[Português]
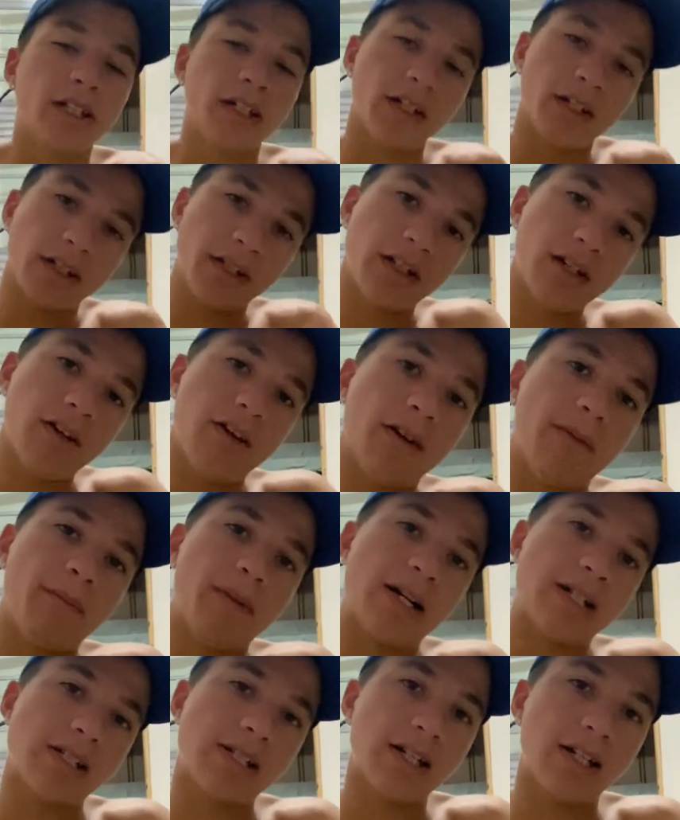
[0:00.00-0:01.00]
Então, ó,
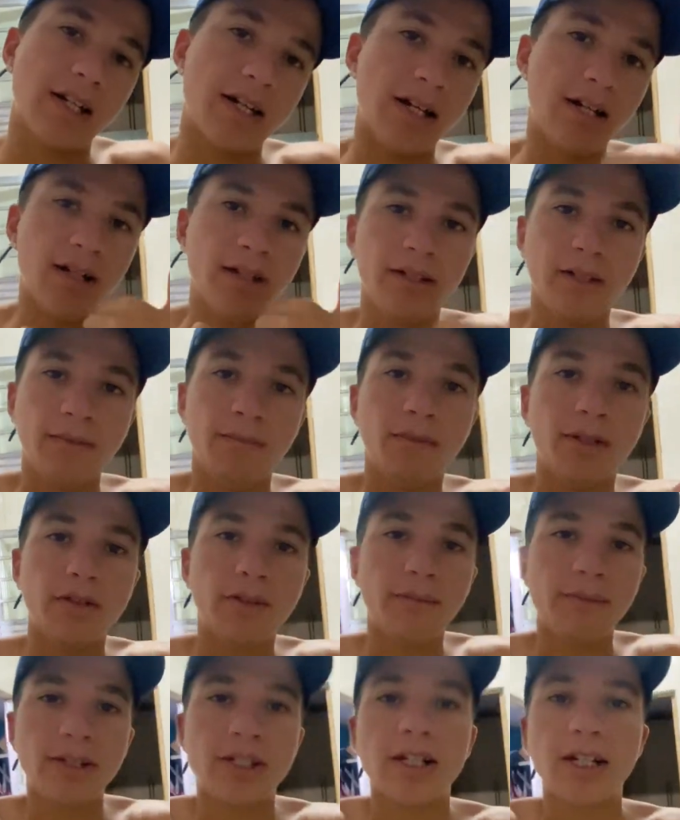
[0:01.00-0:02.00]
passa lá,
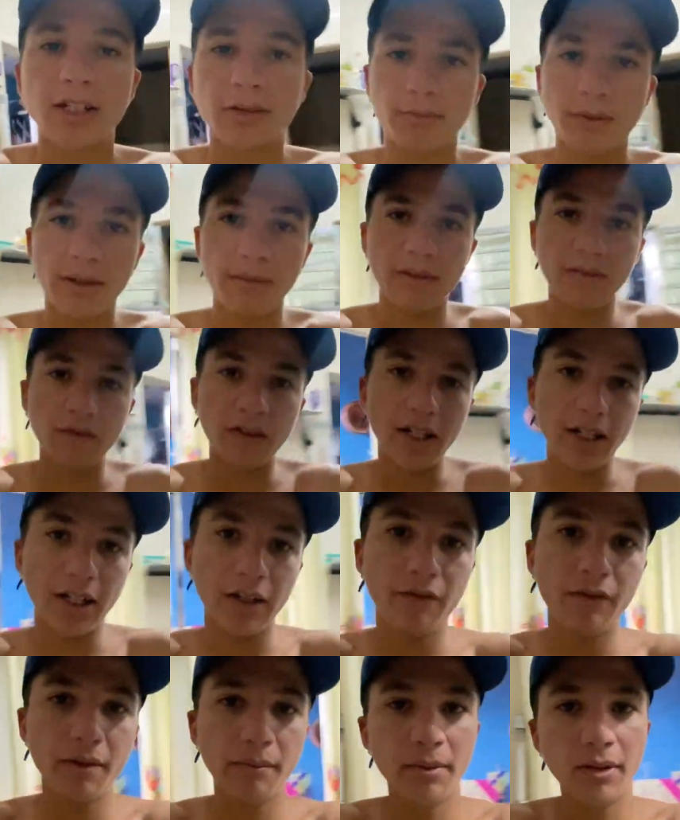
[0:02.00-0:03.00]
manda mensagem pra mim, fala
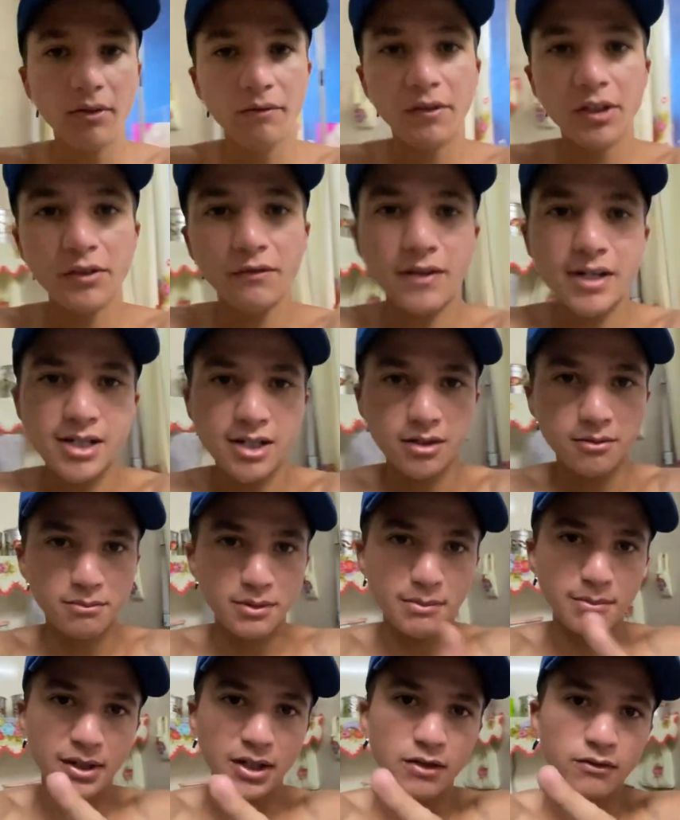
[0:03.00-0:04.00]
que veio pelo vídeo fazendo
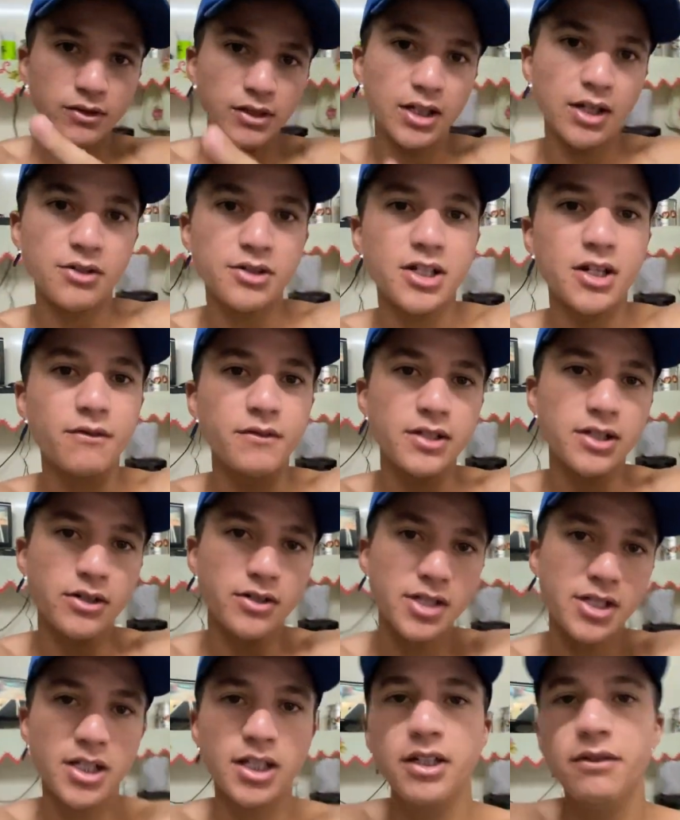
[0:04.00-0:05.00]
pipa que eu vou dar um salvezão
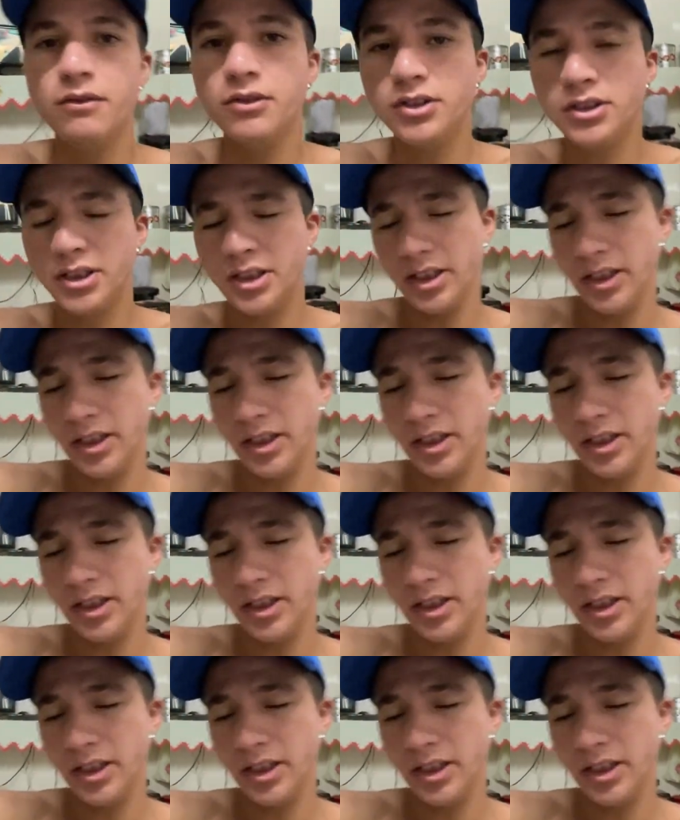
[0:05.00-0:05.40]
e seguir você.